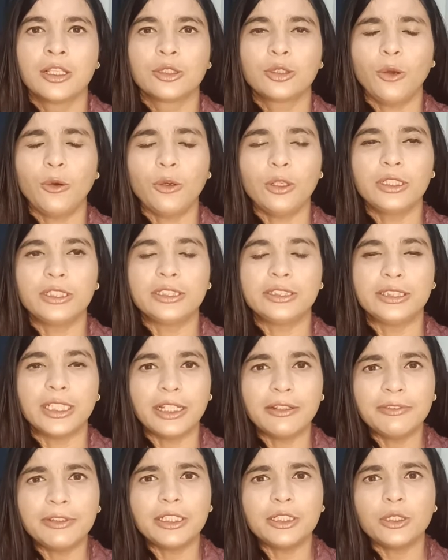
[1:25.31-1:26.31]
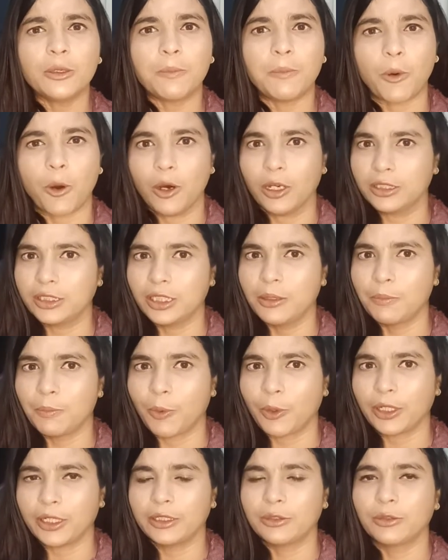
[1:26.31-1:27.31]
तो ये वीडियो बहुत ही
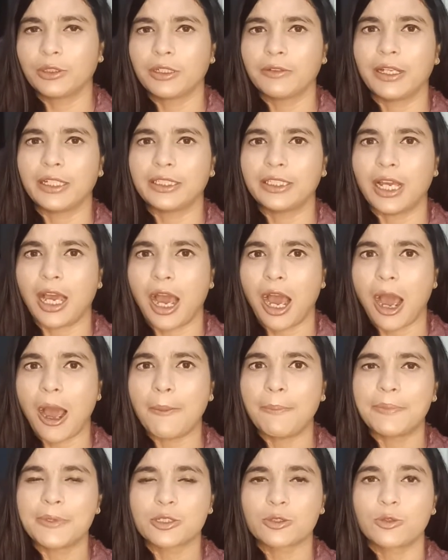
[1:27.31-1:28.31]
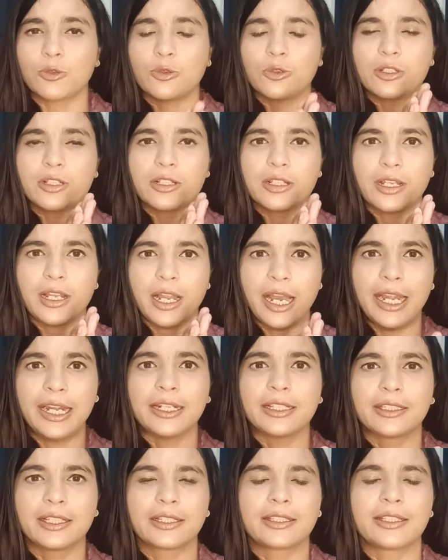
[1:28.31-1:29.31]
इंपॉर्टेंट होने वाली है आप इसको एंड तक